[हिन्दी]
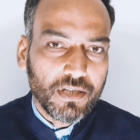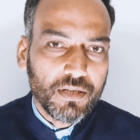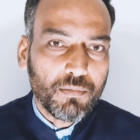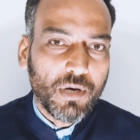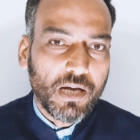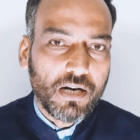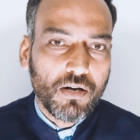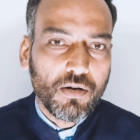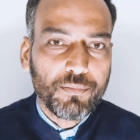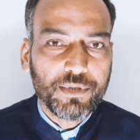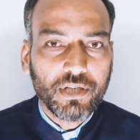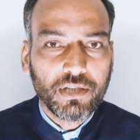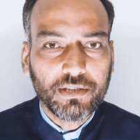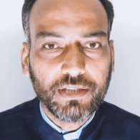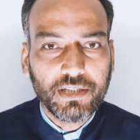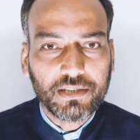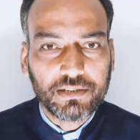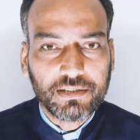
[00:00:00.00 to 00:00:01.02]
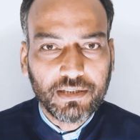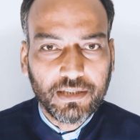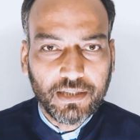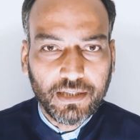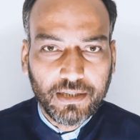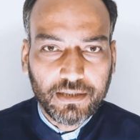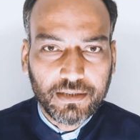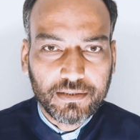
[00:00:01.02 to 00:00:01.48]
कई बार हम यह
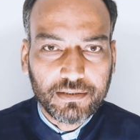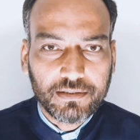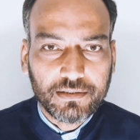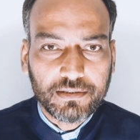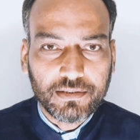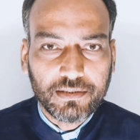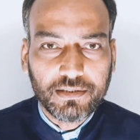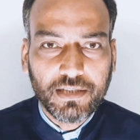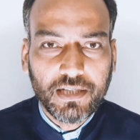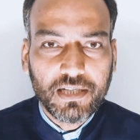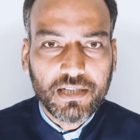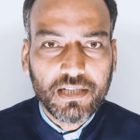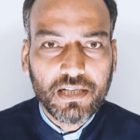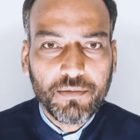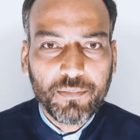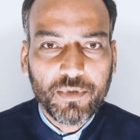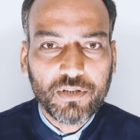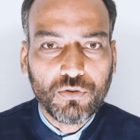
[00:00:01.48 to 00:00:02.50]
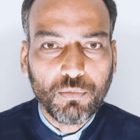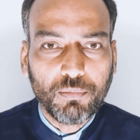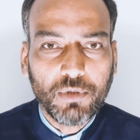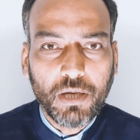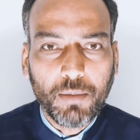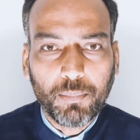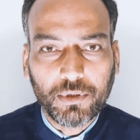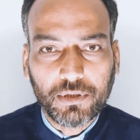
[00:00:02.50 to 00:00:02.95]
देखते हैं कि देखने में
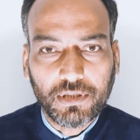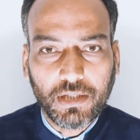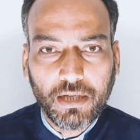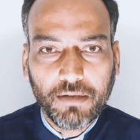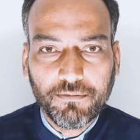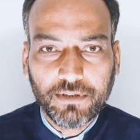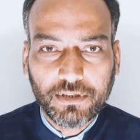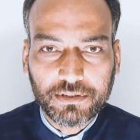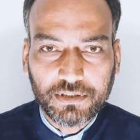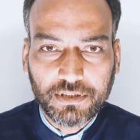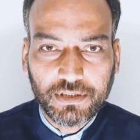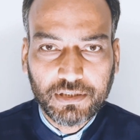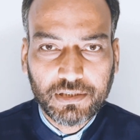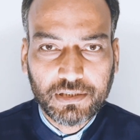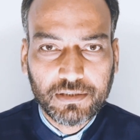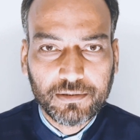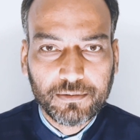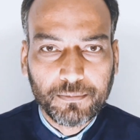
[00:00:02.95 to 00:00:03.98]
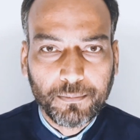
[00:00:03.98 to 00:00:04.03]
दुबला पतला व्यक्ति